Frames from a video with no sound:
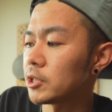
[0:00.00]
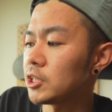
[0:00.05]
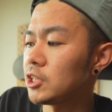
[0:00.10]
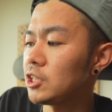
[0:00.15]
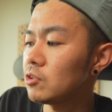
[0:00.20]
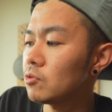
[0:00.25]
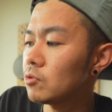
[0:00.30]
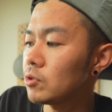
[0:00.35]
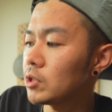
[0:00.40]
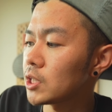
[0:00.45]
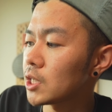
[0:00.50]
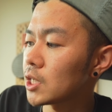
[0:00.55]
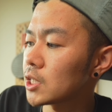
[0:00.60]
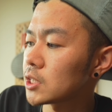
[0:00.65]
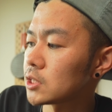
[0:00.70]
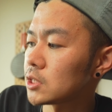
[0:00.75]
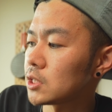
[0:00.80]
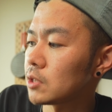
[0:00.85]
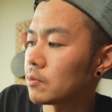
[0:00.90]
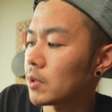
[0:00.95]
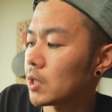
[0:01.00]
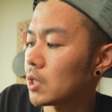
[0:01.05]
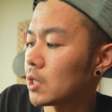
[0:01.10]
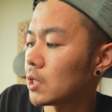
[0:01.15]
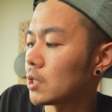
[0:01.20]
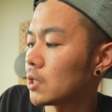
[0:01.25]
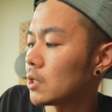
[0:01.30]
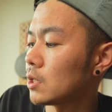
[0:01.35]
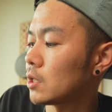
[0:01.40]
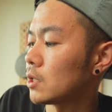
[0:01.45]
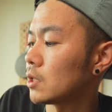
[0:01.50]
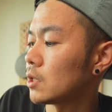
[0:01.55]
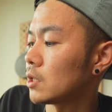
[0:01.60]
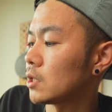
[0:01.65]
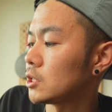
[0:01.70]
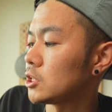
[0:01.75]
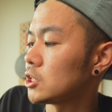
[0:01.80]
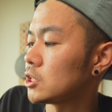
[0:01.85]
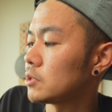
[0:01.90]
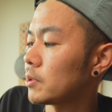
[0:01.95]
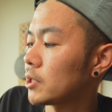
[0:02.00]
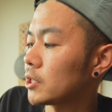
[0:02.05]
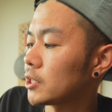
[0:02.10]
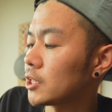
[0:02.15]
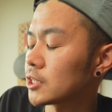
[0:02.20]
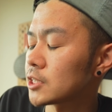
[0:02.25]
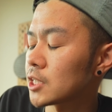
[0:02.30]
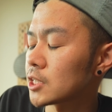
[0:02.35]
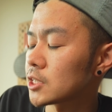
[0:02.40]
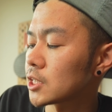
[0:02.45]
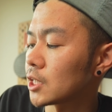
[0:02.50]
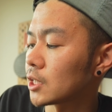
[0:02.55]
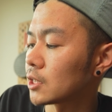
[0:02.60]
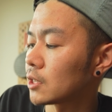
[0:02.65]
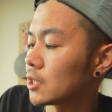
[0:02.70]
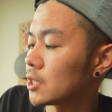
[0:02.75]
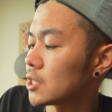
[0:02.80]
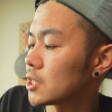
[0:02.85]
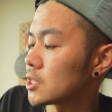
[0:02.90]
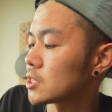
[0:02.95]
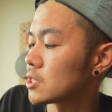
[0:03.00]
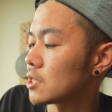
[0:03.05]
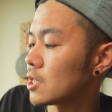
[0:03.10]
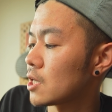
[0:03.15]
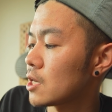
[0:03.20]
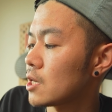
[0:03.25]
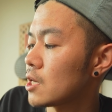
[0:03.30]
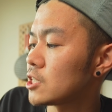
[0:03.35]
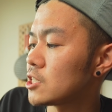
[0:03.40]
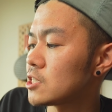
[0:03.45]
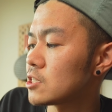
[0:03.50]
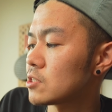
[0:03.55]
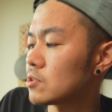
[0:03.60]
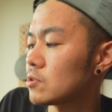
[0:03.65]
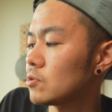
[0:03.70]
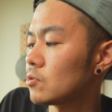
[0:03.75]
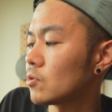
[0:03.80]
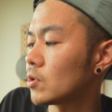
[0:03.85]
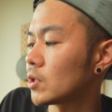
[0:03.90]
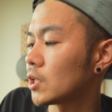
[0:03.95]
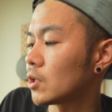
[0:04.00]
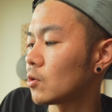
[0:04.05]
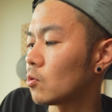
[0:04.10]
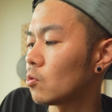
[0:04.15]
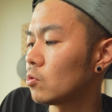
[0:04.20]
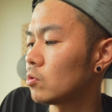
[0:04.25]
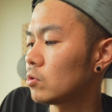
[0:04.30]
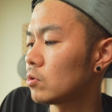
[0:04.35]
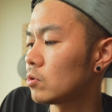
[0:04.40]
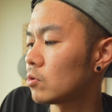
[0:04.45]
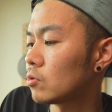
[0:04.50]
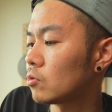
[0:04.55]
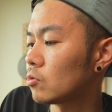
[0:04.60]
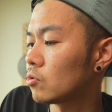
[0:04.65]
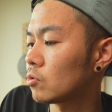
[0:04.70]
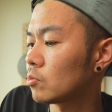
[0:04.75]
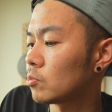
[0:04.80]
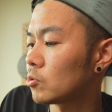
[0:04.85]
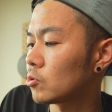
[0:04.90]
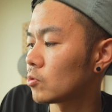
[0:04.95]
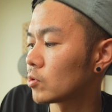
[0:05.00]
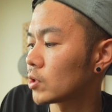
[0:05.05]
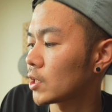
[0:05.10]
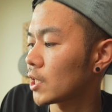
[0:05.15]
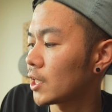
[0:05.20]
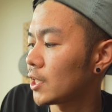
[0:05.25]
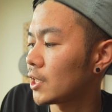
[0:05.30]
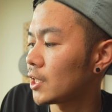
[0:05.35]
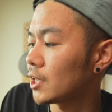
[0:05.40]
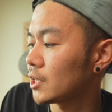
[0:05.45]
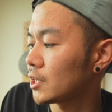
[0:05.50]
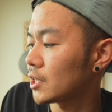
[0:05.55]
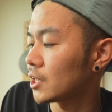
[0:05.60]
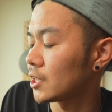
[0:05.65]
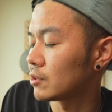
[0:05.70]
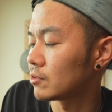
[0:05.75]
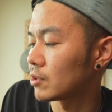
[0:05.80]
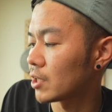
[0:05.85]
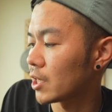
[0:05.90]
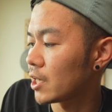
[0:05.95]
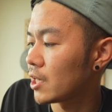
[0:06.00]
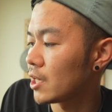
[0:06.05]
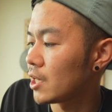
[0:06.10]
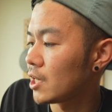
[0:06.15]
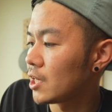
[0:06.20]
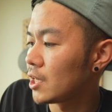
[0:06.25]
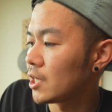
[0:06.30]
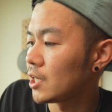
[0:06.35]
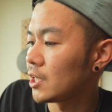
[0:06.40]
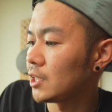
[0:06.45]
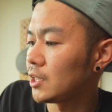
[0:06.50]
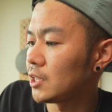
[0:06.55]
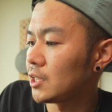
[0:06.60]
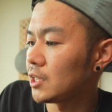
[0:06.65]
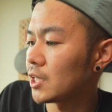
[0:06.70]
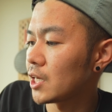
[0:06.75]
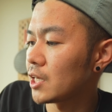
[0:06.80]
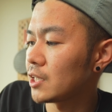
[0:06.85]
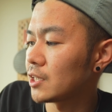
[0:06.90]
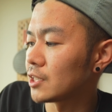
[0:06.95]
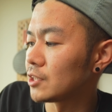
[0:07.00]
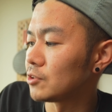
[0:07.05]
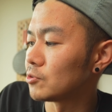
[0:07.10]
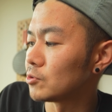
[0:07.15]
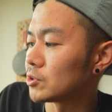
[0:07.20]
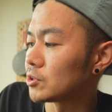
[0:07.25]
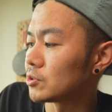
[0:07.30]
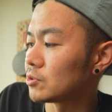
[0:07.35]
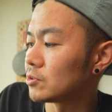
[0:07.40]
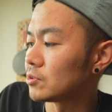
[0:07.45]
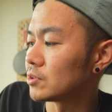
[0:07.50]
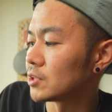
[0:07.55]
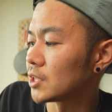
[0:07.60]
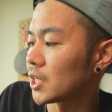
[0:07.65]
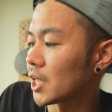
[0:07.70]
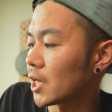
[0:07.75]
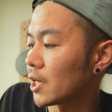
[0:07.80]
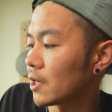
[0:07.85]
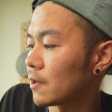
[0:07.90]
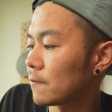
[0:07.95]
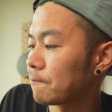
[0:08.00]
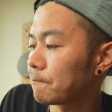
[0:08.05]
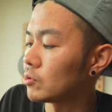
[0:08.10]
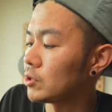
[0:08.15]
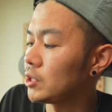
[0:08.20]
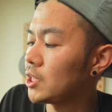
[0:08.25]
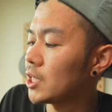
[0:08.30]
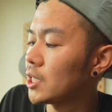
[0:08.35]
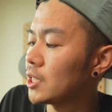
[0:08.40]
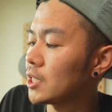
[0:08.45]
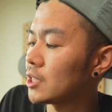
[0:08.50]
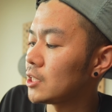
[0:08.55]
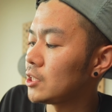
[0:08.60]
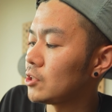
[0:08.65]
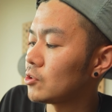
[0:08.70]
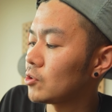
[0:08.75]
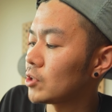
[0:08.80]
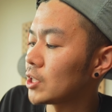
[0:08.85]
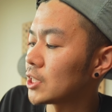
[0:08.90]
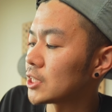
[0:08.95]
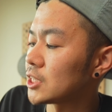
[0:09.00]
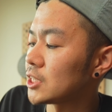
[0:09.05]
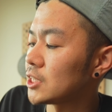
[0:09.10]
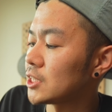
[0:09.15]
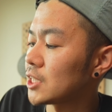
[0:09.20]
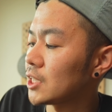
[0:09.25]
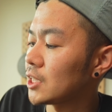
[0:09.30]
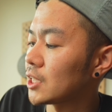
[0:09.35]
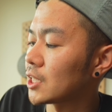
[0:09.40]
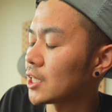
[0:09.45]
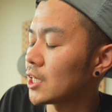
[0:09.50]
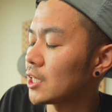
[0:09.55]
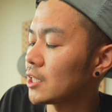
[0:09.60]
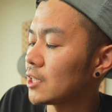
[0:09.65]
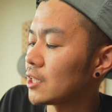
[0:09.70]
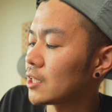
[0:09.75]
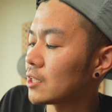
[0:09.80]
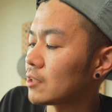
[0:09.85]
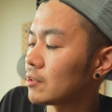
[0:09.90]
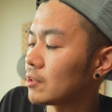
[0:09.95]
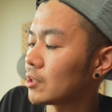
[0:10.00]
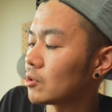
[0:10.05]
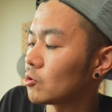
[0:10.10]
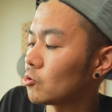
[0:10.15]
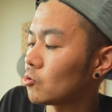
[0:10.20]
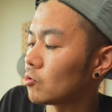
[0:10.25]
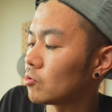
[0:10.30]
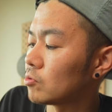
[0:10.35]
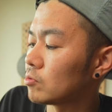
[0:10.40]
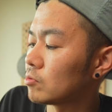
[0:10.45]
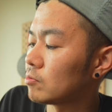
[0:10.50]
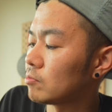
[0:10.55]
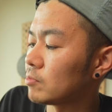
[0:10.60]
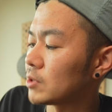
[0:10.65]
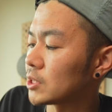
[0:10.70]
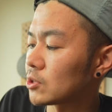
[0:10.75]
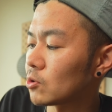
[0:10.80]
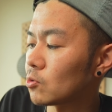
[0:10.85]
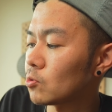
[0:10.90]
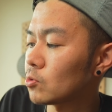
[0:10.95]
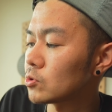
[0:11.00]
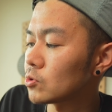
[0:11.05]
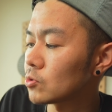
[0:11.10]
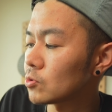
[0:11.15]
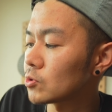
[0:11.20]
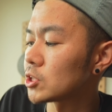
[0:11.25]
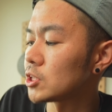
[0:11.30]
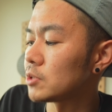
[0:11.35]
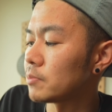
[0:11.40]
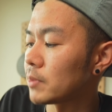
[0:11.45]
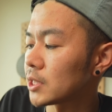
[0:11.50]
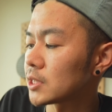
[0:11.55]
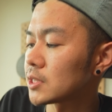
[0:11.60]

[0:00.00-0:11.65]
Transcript: まあ、匂いに関してはあ一番優しかったですね。きついのはね、ほんともう耐えられないぐらいいい変な匂いするんで、嫌な匂いがしないって書いてあるけど、まあ、そこそこしま